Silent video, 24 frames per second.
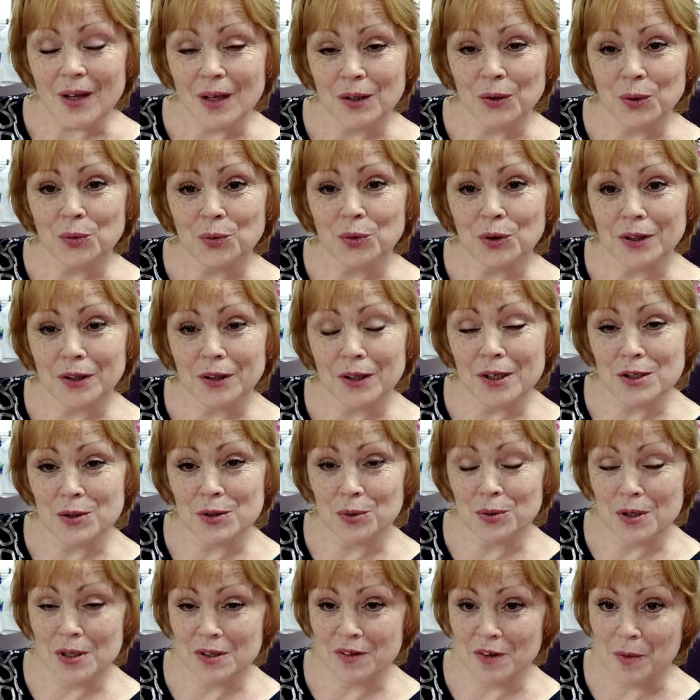Ну вот, а я
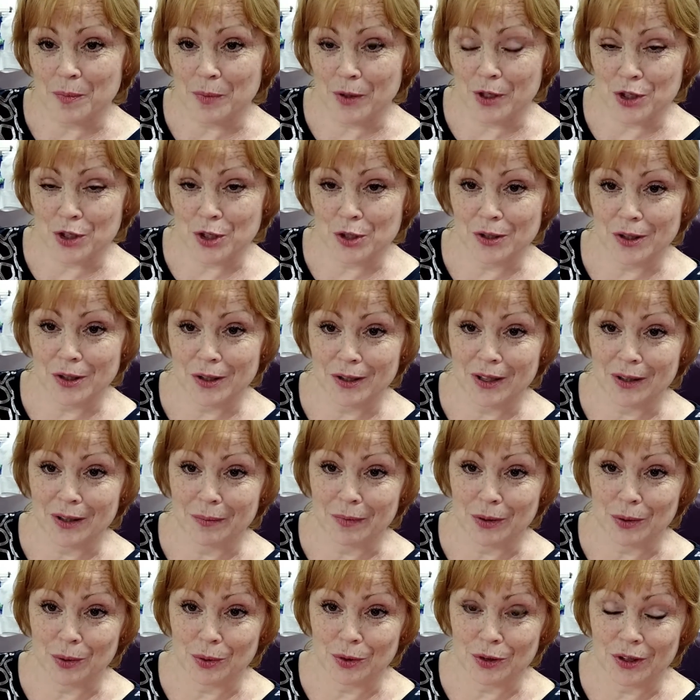сегодня с вами прощаюсь, дорогие
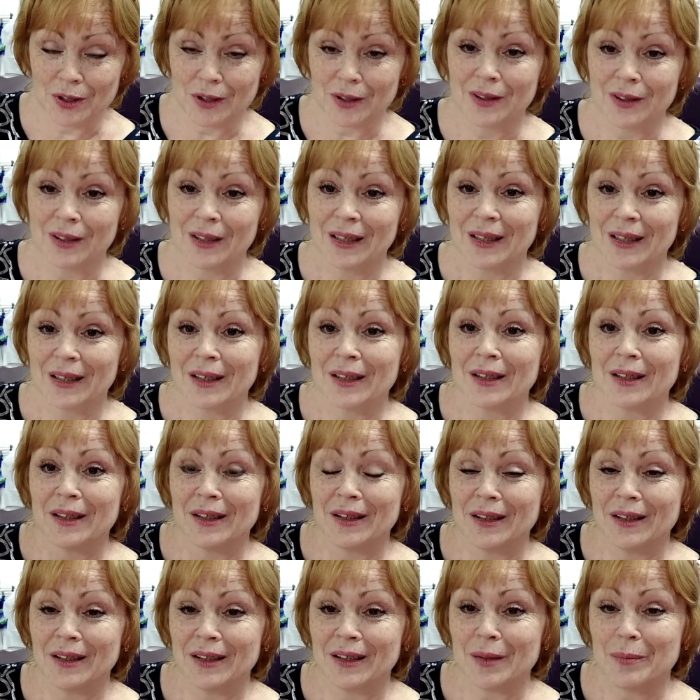мои друзья.
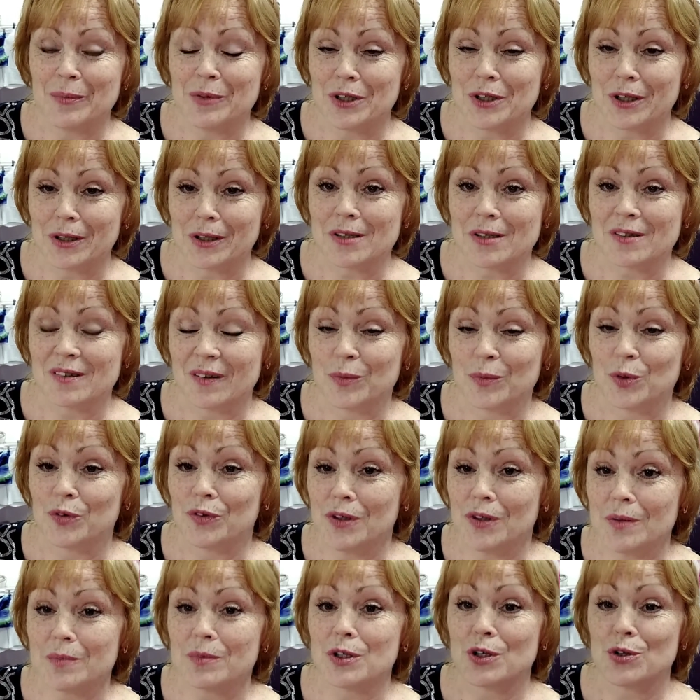И обязательно с вами
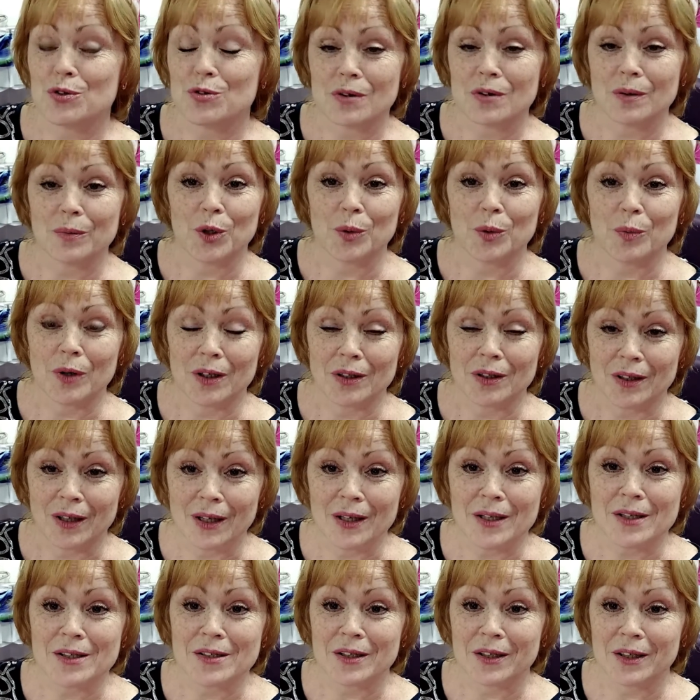увидимся еще на моем
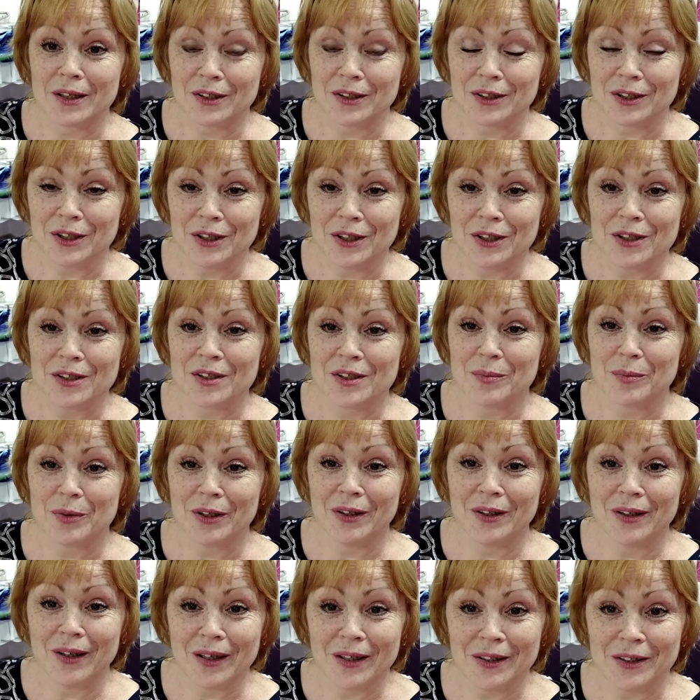канале. Заходите,
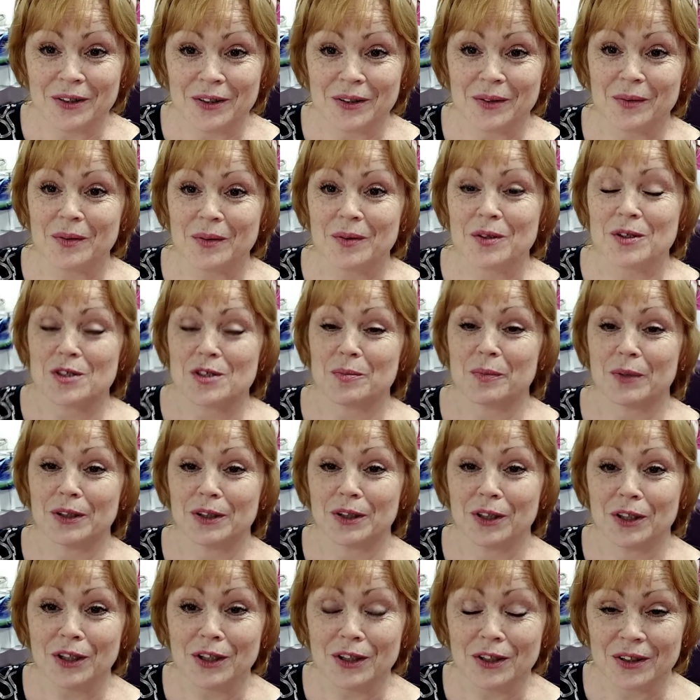забегайте,
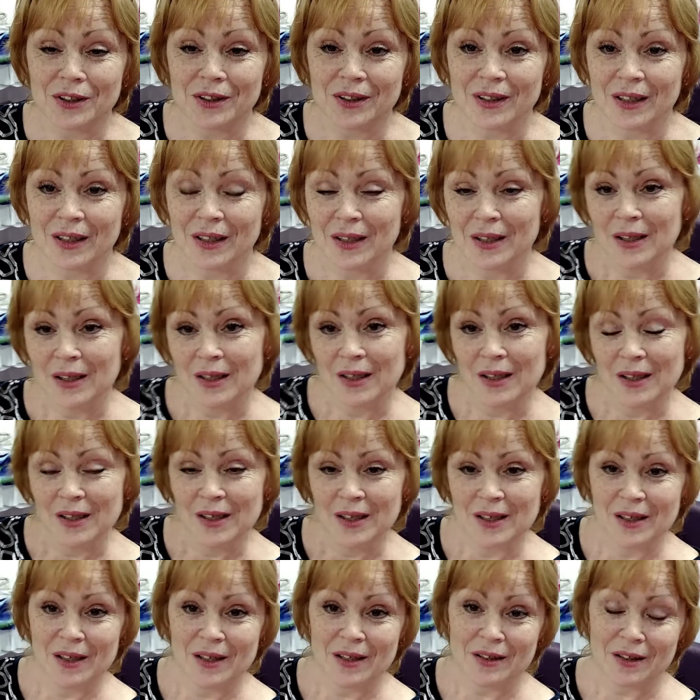смотрите.
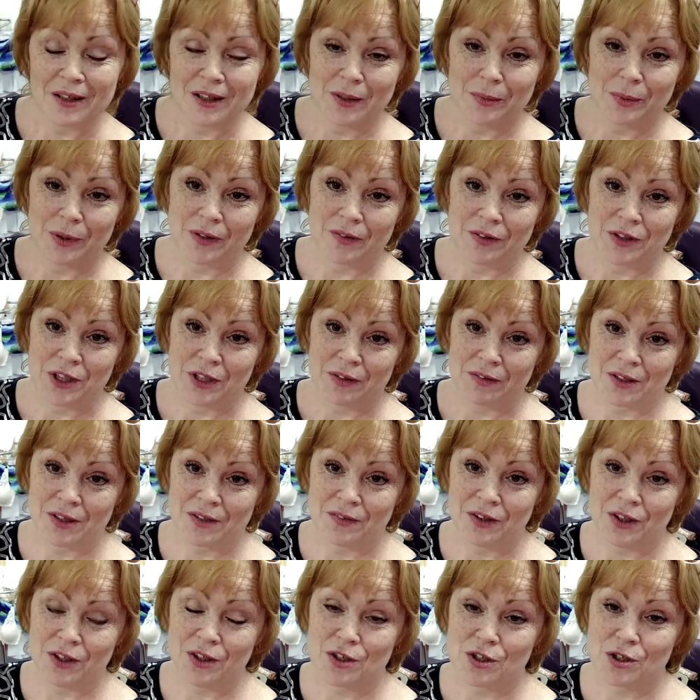А, рада была всех
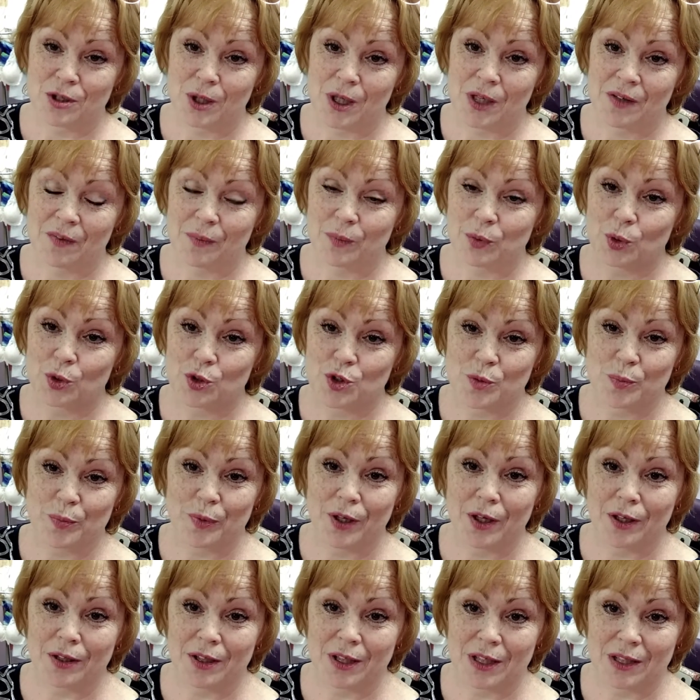вас видеть. Желаю вам тоже
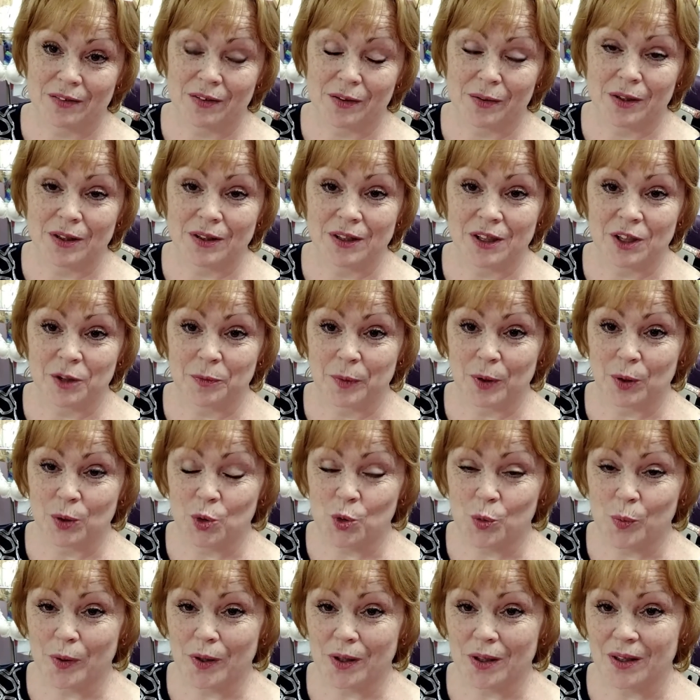приятных и выгодных
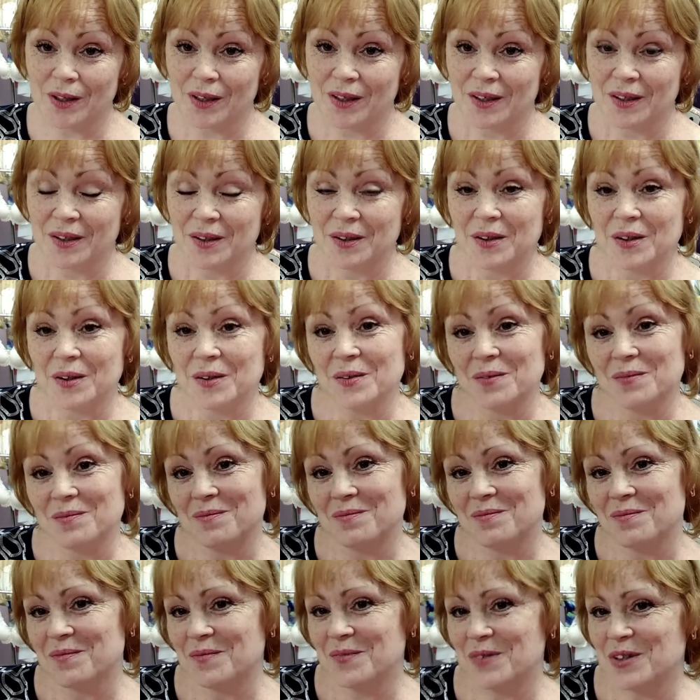покупок.
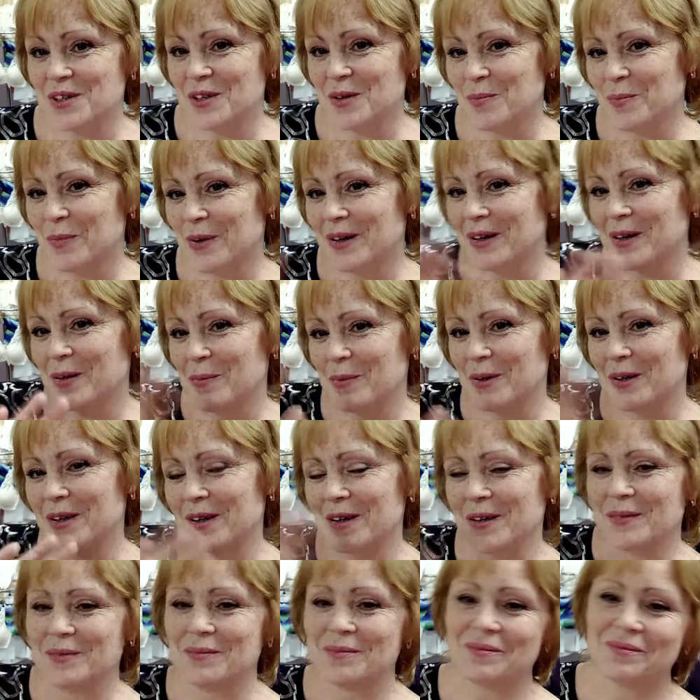Всем
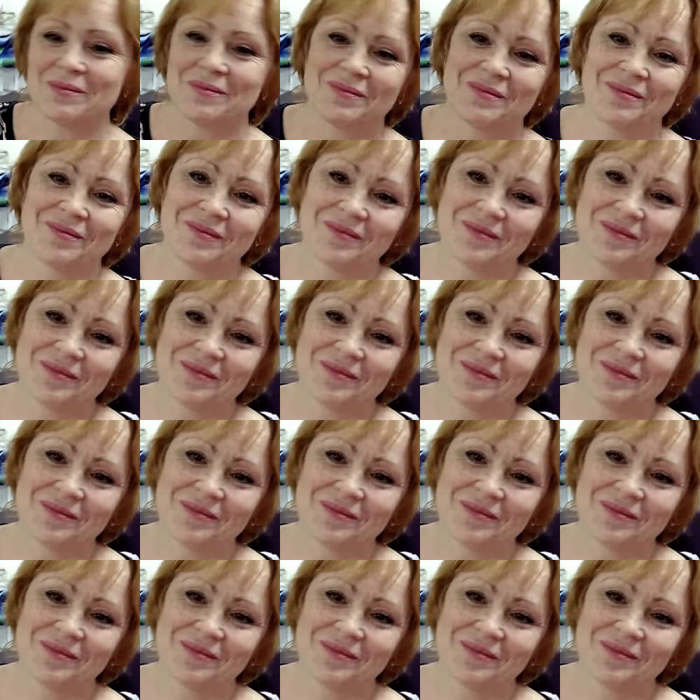пока-пока.